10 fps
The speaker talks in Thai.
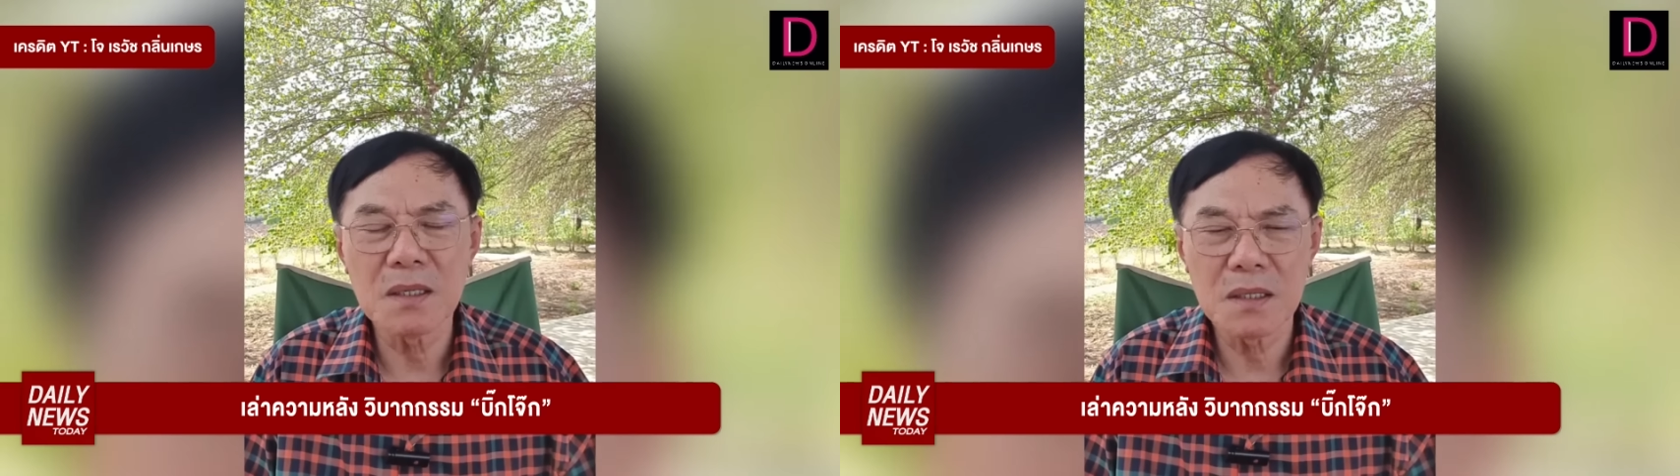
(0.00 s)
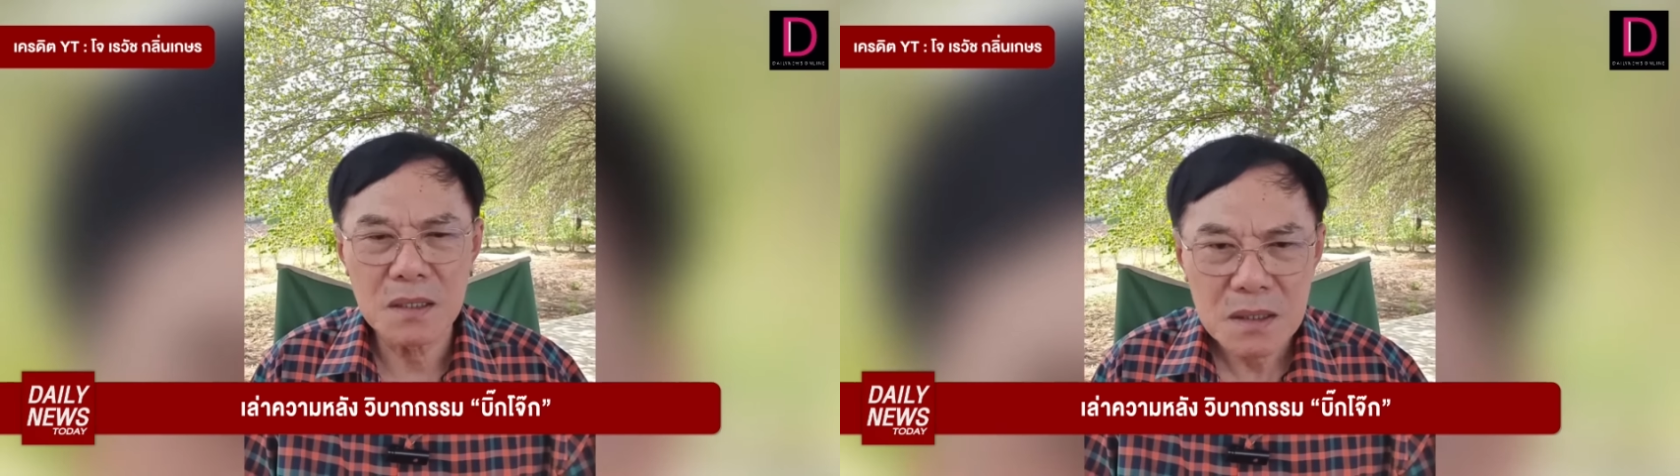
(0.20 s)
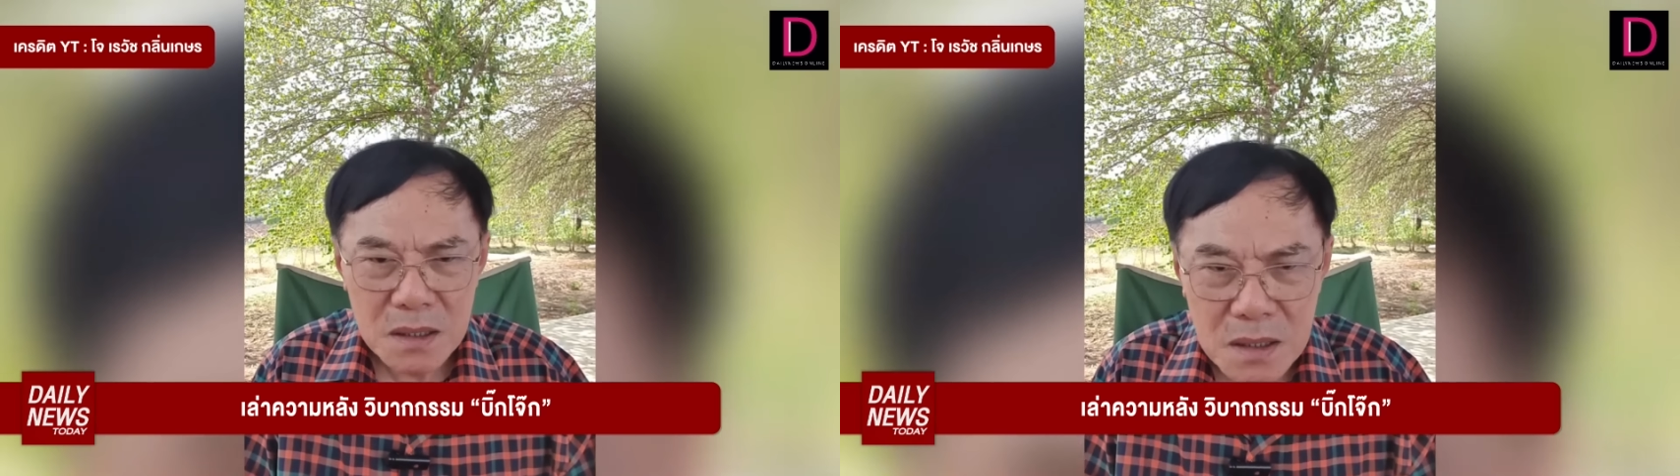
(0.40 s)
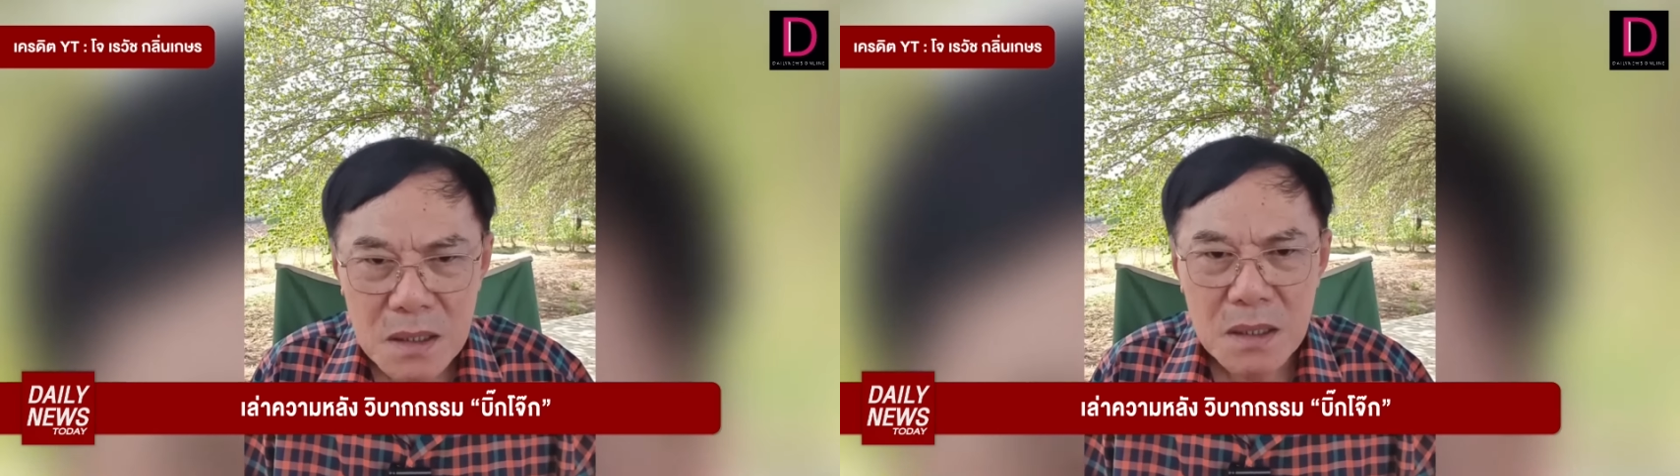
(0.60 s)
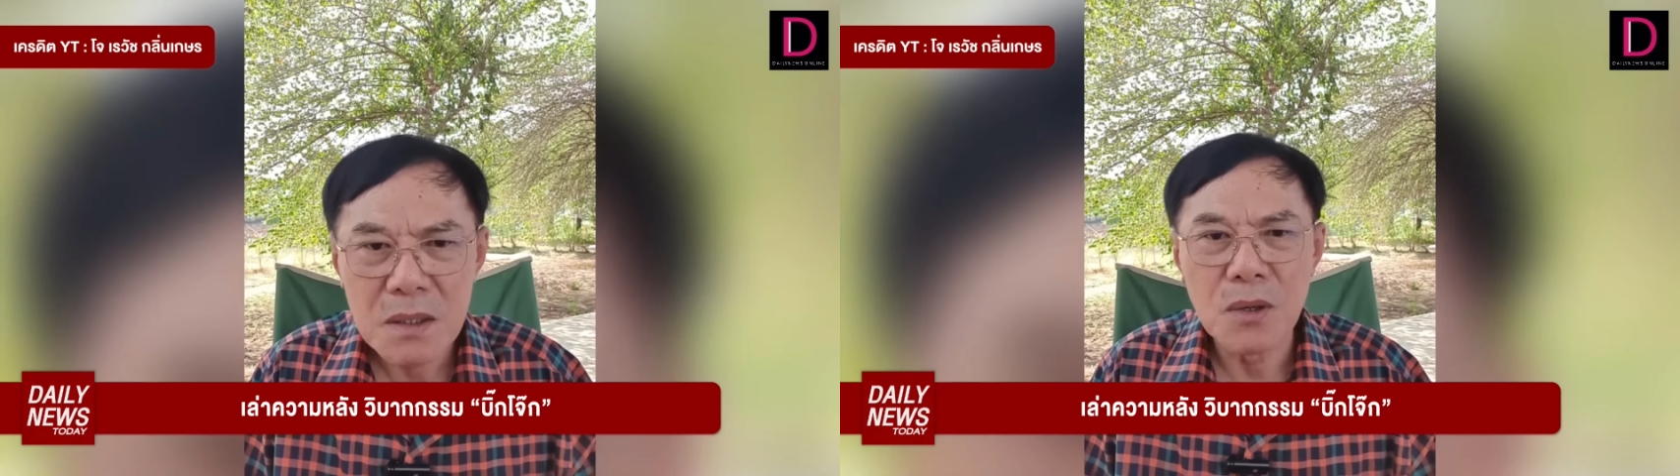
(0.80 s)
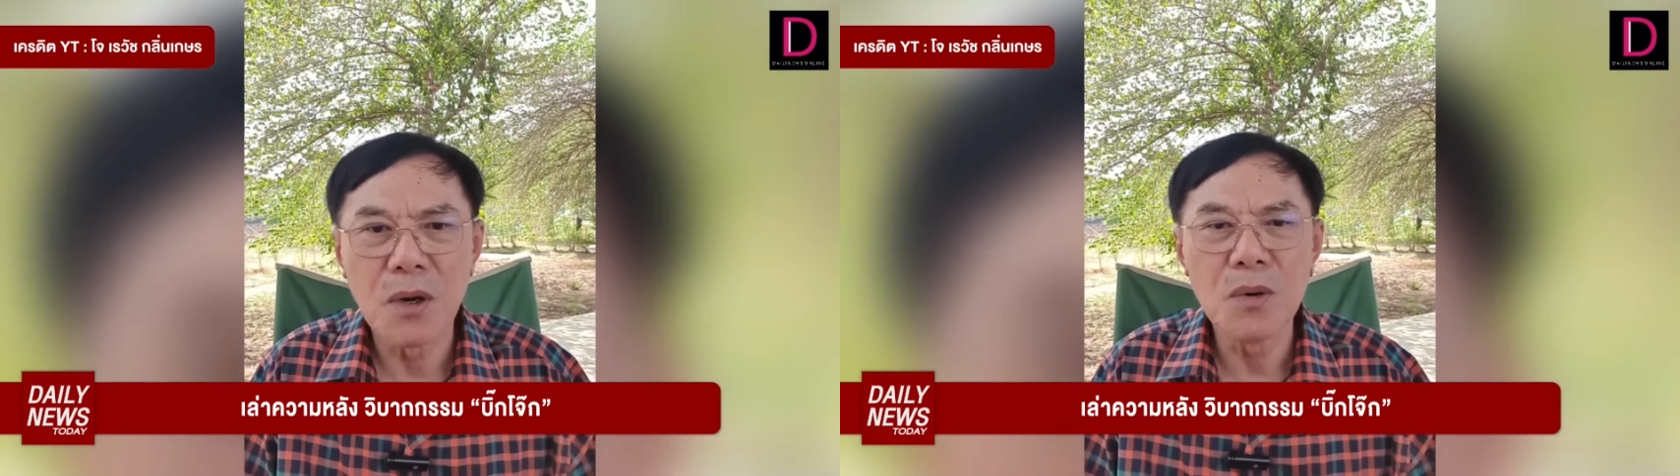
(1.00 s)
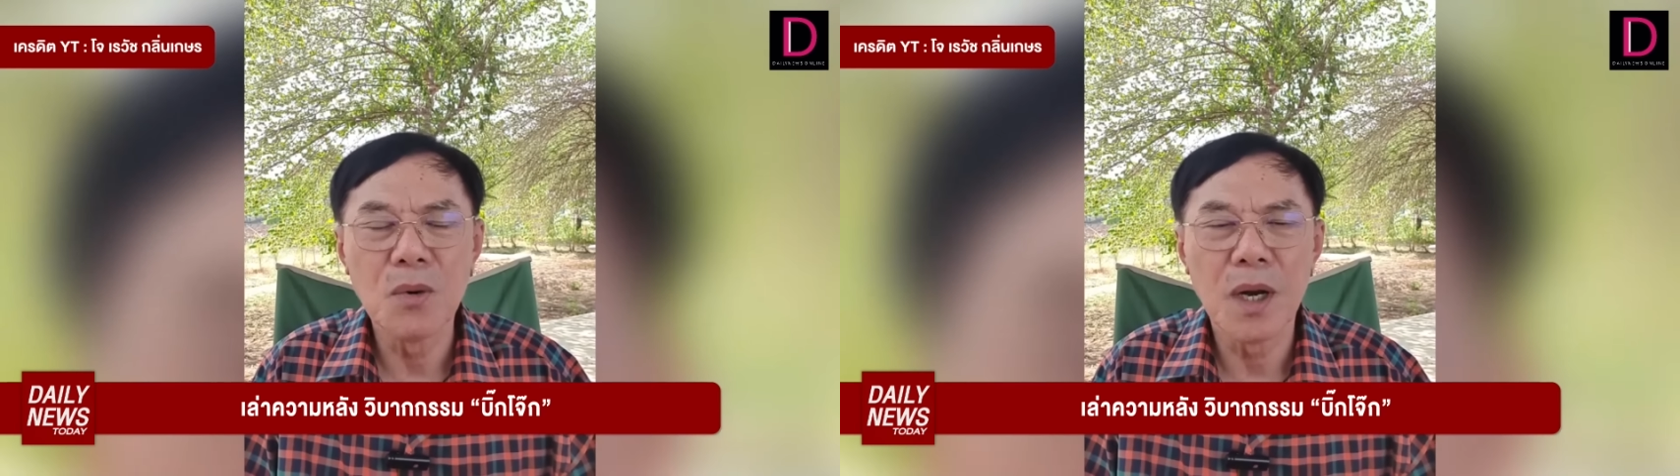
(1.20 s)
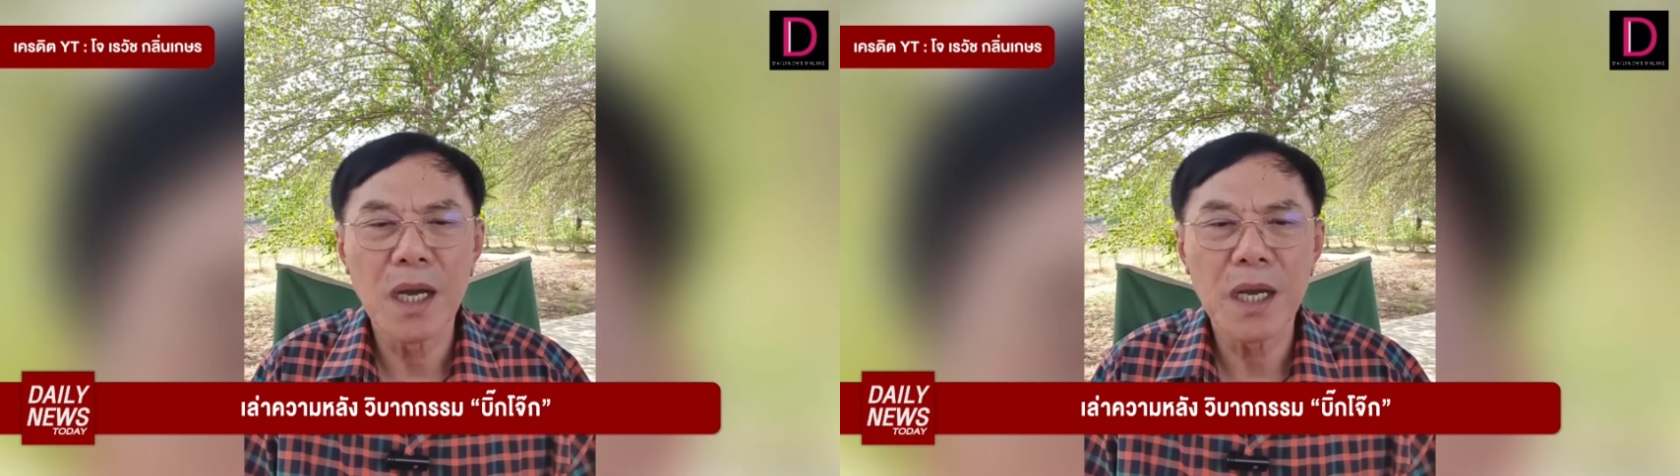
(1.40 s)
งโค้ง
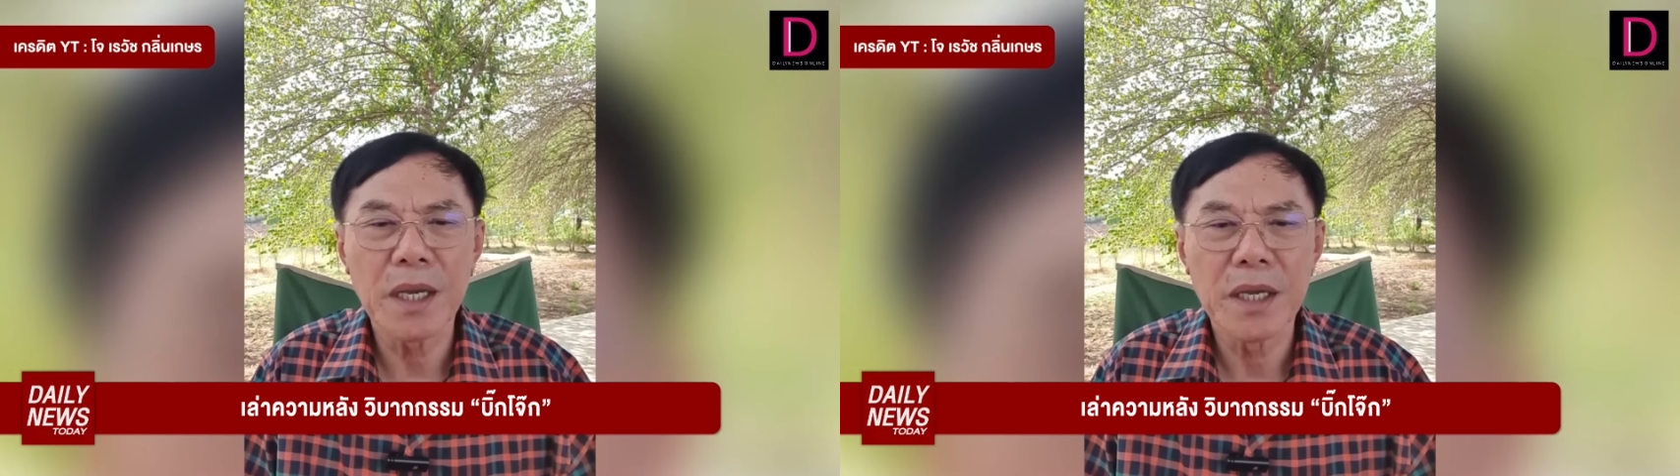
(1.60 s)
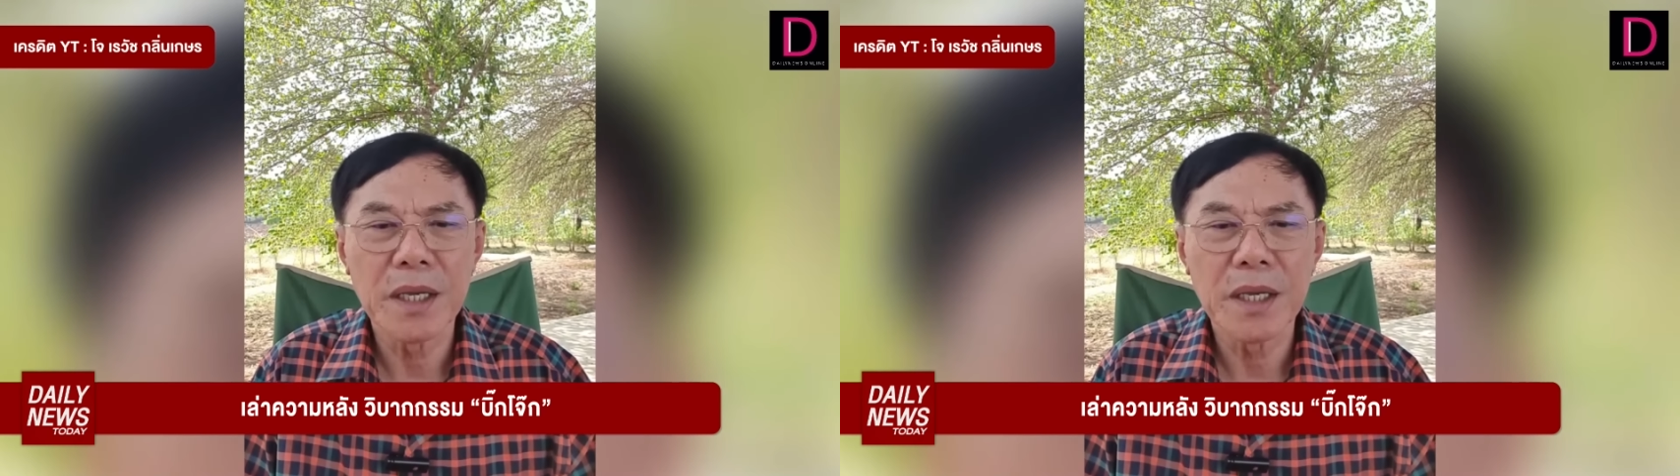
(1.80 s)
หัวให้